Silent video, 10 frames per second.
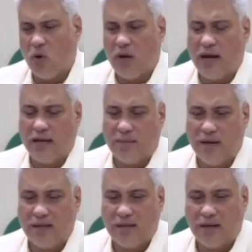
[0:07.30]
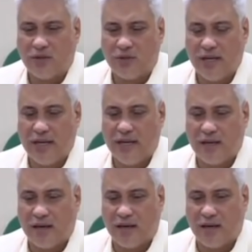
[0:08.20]
Wala naman.
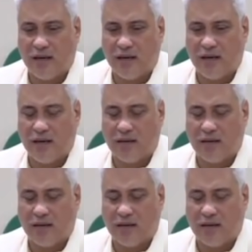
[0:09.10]
Actually, uh,